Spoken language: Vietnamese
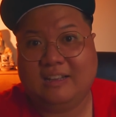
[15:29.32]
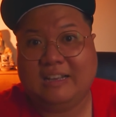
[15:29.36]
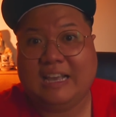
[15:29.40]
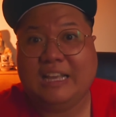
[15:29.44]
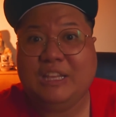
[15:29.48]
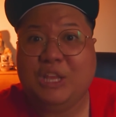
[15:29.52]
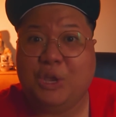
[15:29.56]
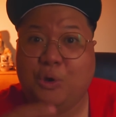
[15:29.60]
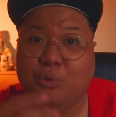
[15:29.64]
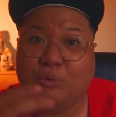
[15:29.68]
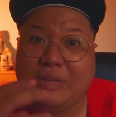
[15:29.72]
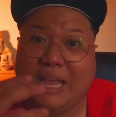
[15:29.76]

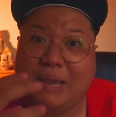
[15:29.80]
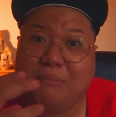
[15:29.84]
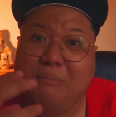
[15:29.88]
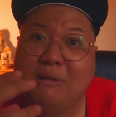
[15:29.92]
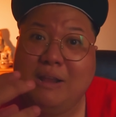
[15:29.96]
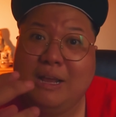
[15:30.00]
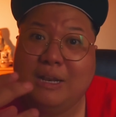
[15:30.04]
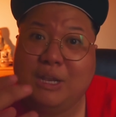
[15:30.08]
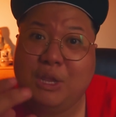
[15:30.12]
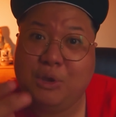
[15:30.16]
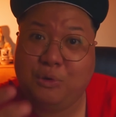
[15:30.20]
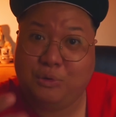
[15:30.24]
cái điều này
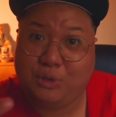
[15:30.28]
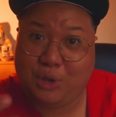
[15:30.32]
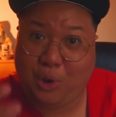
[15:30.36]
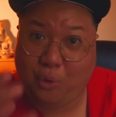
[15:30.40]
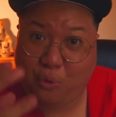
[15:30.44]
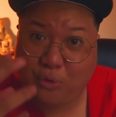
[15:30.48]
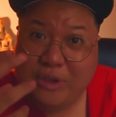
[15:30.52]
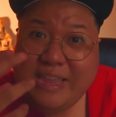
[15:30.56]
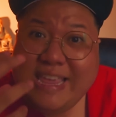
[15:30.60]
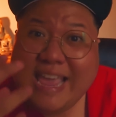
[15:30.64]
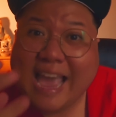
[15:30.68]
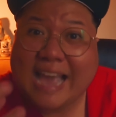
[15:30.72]
mới là điều
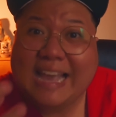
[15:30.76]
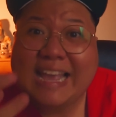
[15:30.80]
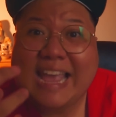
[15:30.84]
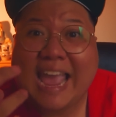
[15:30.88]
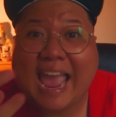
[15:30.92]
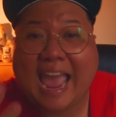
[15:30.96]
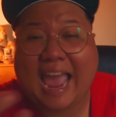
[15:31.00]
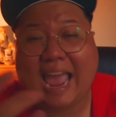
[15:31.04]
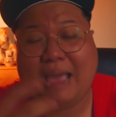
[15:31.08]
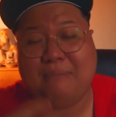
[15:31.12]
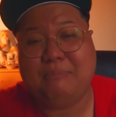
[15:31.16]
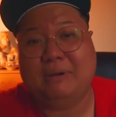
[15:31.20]
nổi da
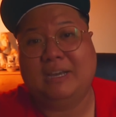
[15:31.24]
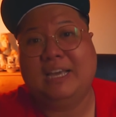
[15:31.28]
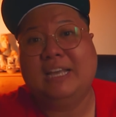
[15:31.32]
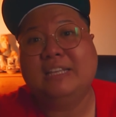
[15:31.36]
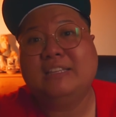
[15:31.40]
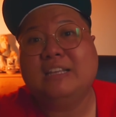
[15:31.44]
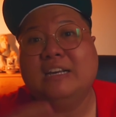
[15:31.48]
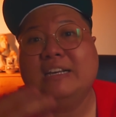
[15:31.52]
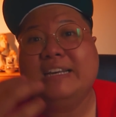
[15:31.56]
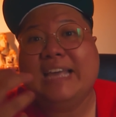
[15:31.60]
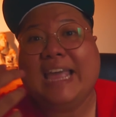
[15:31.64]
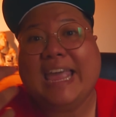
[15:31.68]
gà mà khi
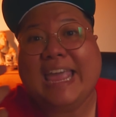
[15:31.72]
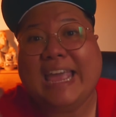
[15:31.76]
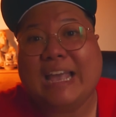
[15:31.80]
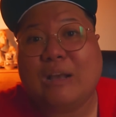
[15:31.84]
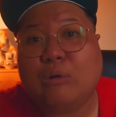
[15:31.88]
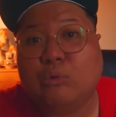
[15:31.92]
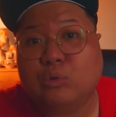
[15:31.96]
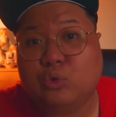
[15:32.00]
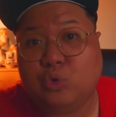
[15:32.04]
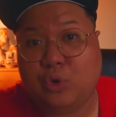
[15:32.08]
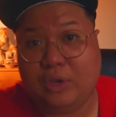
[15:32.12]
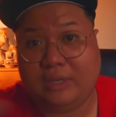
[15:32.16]
Tân nghe
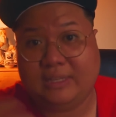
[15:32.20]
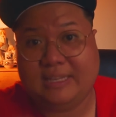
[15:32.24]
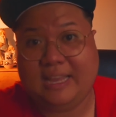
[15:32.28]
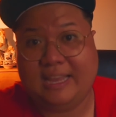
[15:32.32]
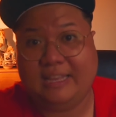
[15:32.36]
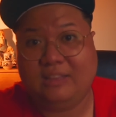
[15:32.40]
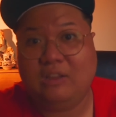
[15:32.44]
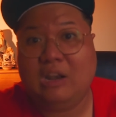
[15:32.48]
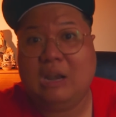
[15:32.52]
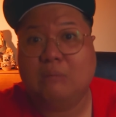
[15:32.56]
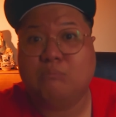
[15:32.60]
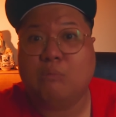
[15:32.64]
câu chuyện
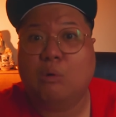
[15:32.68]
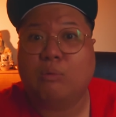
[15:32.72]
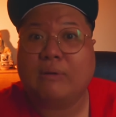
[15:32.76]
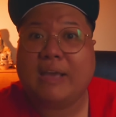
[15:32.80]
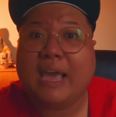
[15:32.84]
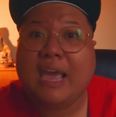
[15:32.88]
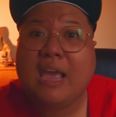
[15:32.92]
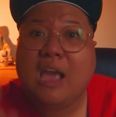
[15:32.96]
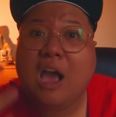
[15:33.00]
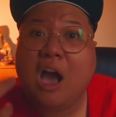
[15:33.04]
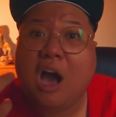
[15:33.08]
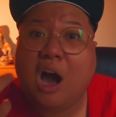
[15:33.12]
này đó là một
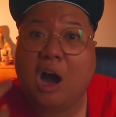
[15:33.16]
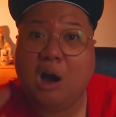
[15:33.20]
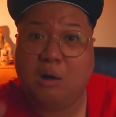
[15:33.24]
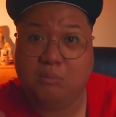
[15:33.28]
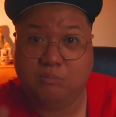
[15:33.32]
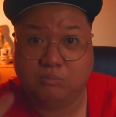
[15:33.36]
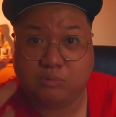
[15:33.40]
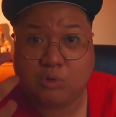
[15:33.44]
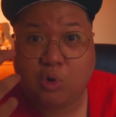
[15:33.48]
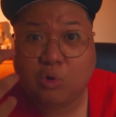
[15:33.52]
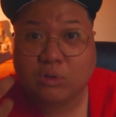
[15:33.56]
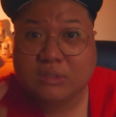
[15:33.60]
cái
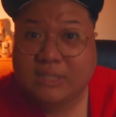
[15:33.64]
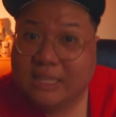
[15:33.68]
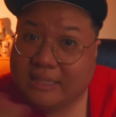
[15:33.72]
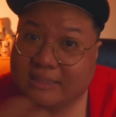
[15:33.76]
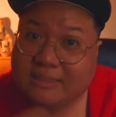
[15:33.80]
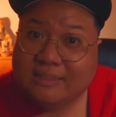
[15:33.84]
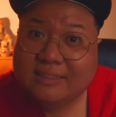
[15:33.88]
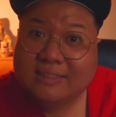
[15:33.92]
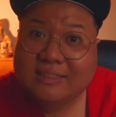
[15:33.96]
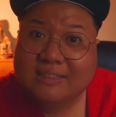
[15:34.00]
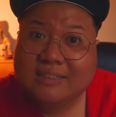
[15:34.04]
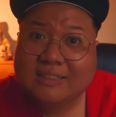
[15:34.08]
hòm con nít
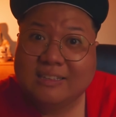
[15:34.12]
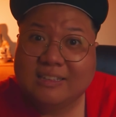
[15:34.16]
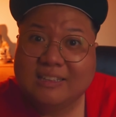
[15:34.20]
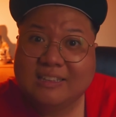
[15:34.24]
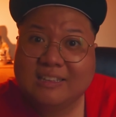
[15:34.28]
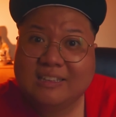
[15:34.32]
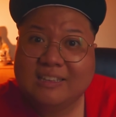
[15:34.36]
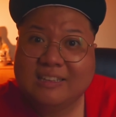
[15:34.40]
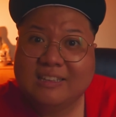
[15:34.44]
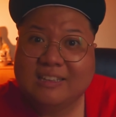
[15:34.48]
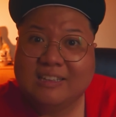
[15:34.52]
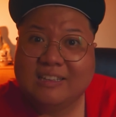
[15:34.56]

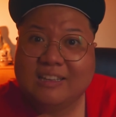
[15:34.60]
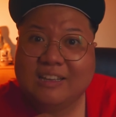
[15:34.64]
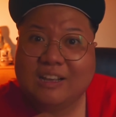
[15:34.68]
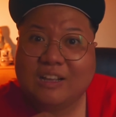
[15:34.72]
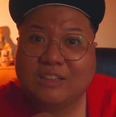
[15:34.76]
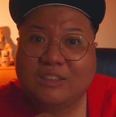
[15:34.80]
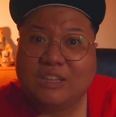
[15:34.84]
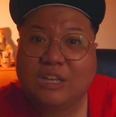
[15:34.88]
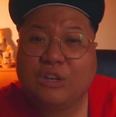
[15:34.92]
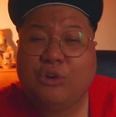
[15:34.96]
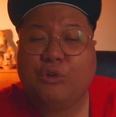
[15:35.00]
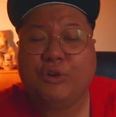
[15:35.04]

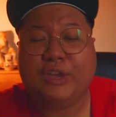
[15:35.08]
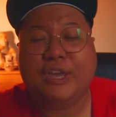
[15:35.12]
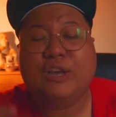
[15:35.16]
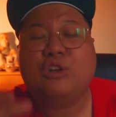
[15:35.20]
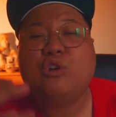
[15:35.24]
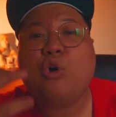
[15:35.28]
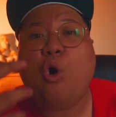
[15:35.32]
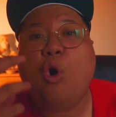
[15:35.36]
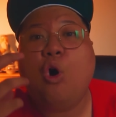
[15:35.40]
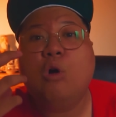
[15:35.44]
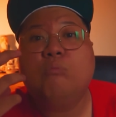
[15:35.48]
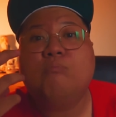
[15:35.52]
tức nghĩa
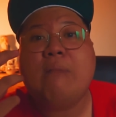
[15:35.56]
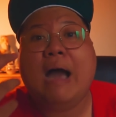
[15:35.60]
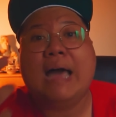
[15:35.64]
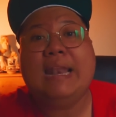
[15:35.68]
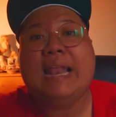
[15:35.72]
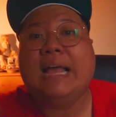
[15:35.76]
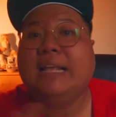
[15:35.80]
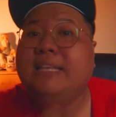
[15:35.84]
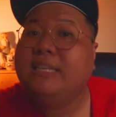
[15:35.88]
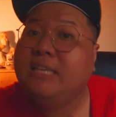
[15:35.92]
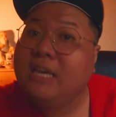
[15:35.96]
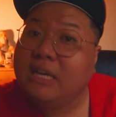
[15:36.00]
con bà
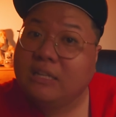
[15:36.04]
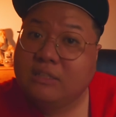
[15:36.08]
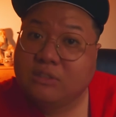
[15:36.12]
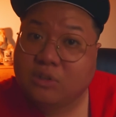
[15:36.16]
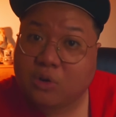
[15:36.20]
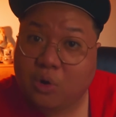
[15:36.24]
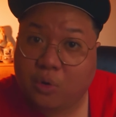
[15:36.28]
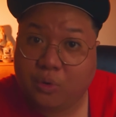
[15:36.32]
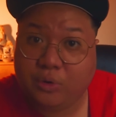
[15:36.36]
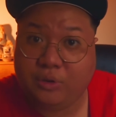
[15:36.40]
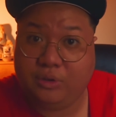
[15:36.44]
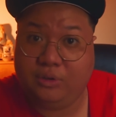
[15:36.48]
đã chết
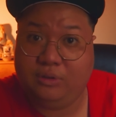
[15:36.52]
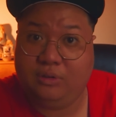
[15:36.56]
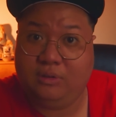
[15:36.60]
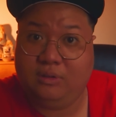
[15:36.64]
rồi